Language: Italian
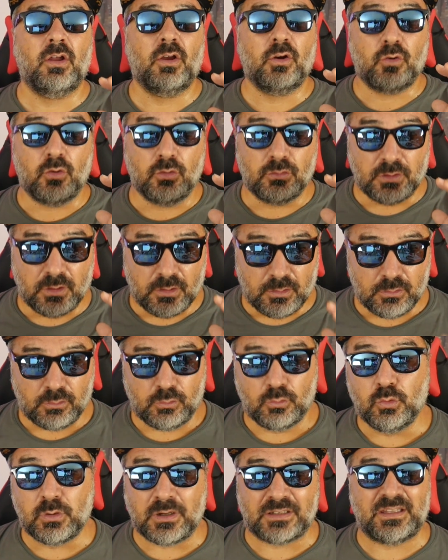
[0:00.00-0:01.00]
con
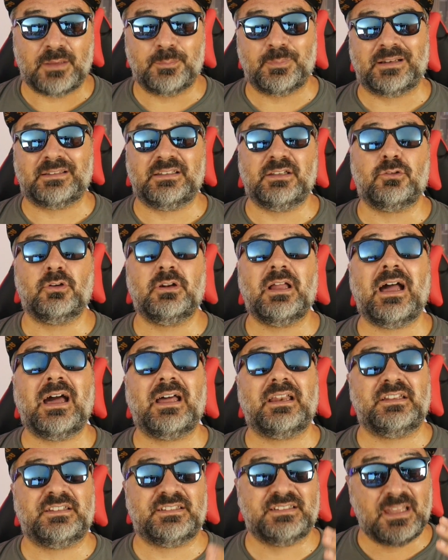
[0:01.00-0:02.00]
cura dei
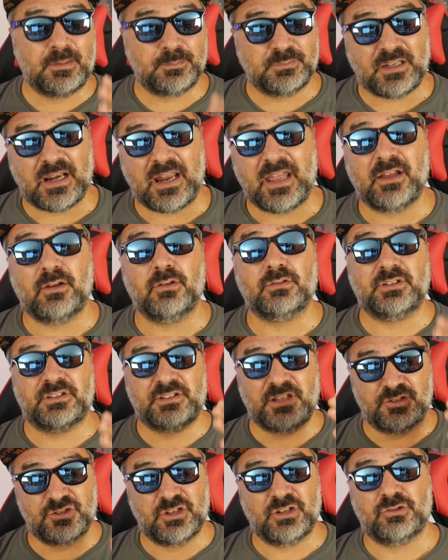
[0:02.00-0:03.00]
particolari, Snapdragon
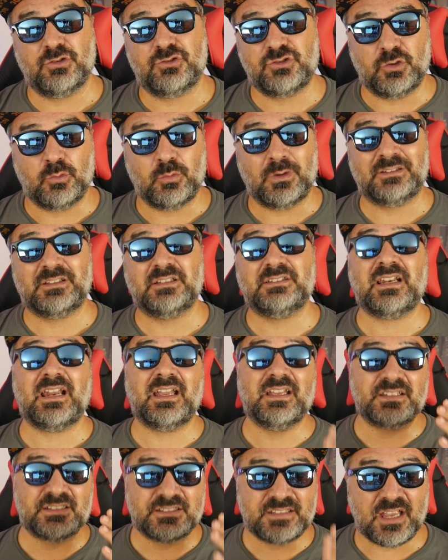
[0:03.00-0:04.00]

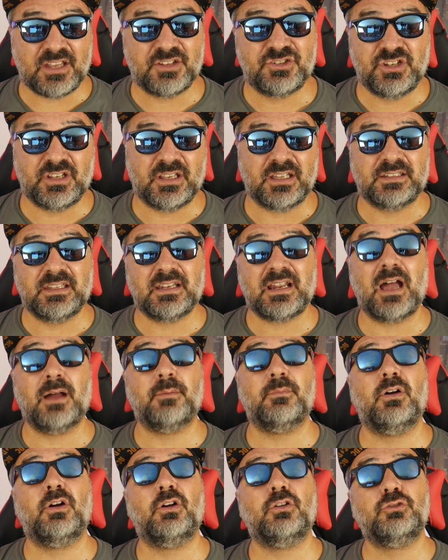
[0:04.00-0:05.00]
653, 6 GB di
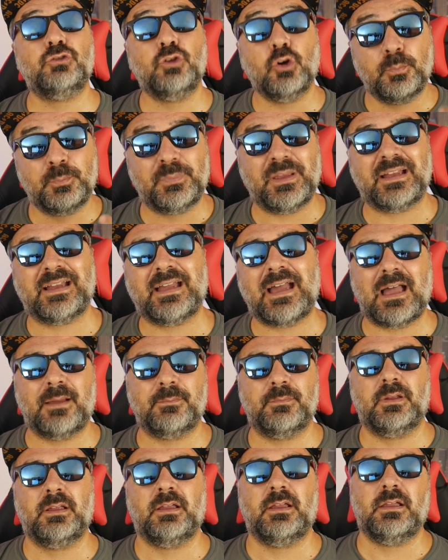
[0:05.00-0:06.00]
RAM, doppia
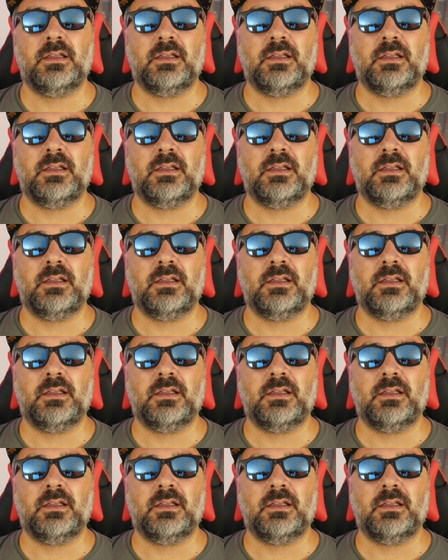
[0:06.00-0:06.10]
cam